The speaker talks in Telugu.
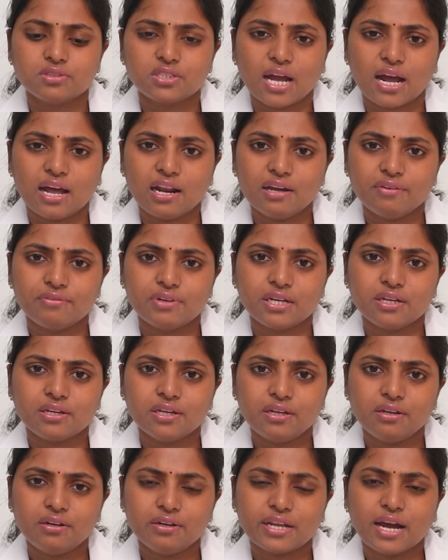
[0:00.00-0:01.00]
చాలా
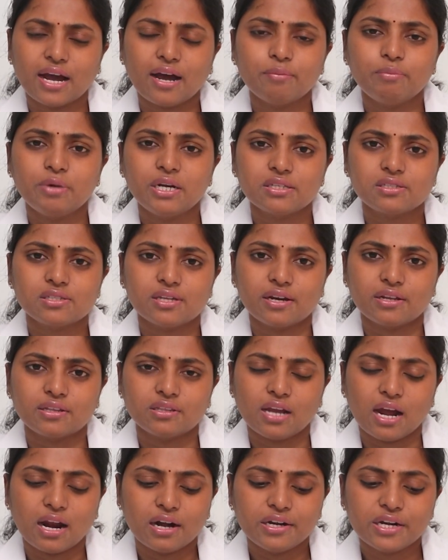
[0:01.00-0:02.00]
వరకు డయాబెటీస్
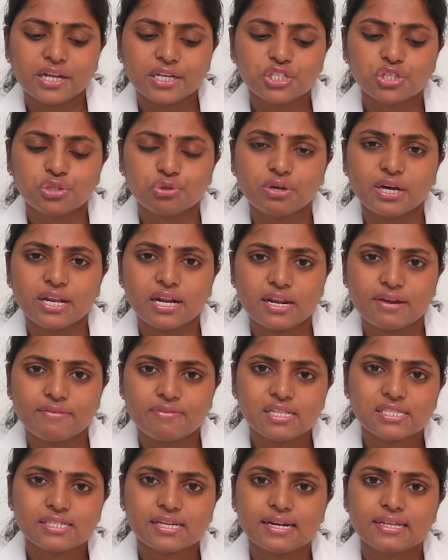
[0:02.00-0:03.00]
అనేది అంటే షుగర్
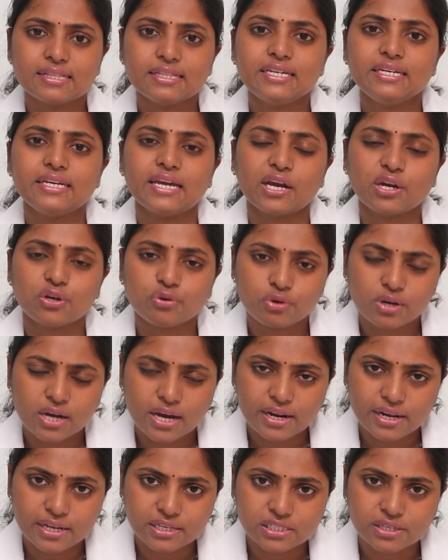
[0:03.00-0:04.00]
లెవెల్స్ అనేది ఎక్కువగా
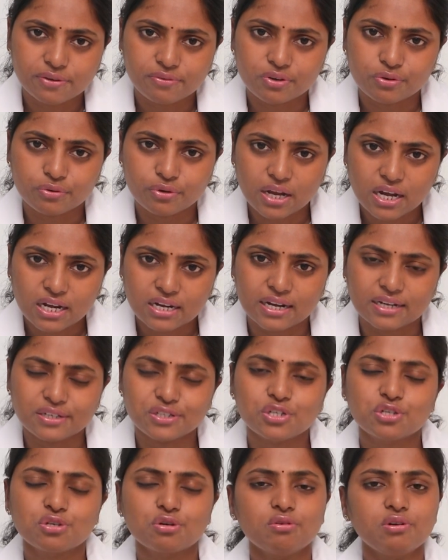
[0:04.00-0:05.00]
రేజ్ అవ్వకుండా
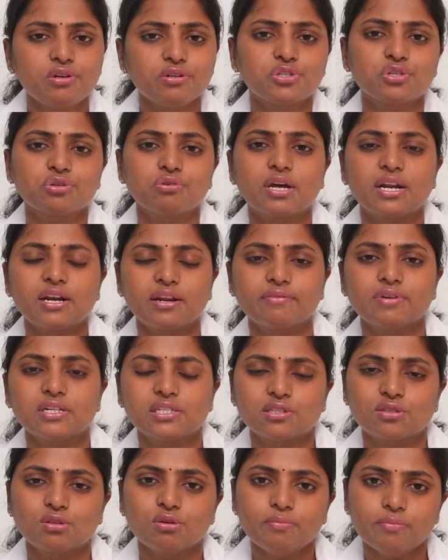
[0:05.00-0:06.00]
కంట్రోల్డ్ షుగర్
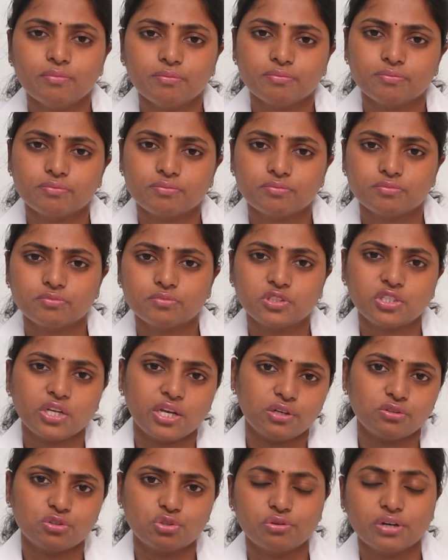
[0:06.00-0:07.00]
లెవెల్స్తో
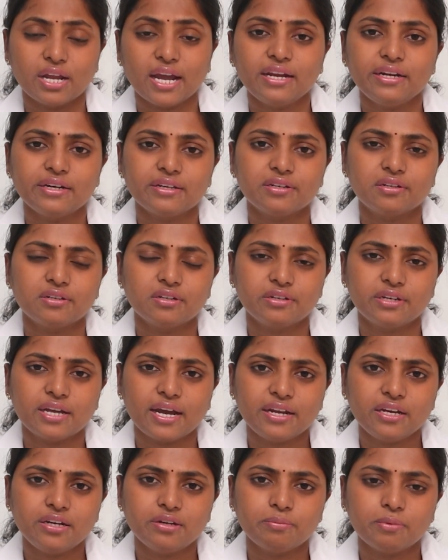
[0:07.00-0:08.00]
చేయొచ్చు డైట్
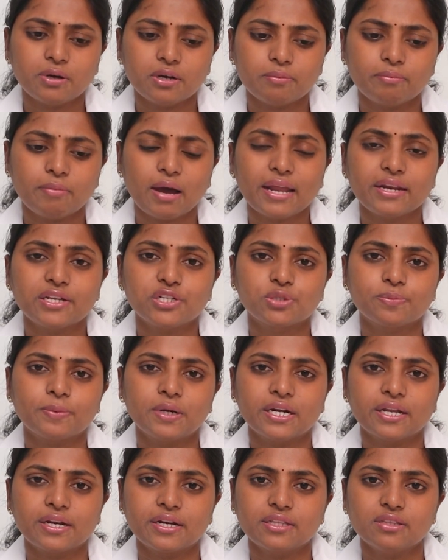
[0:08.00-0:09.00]
డైట్
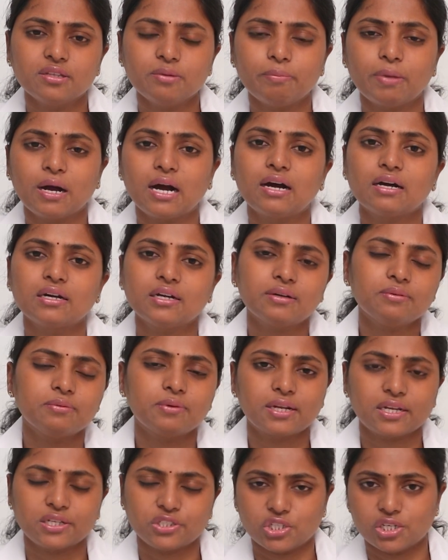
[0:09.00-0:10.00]
మేనేజ్మెంట్ అనేది బాగా
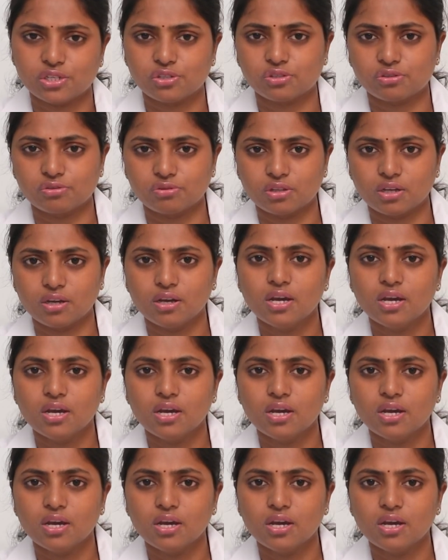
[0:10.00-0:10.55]
వర్క్ చేస్తుంది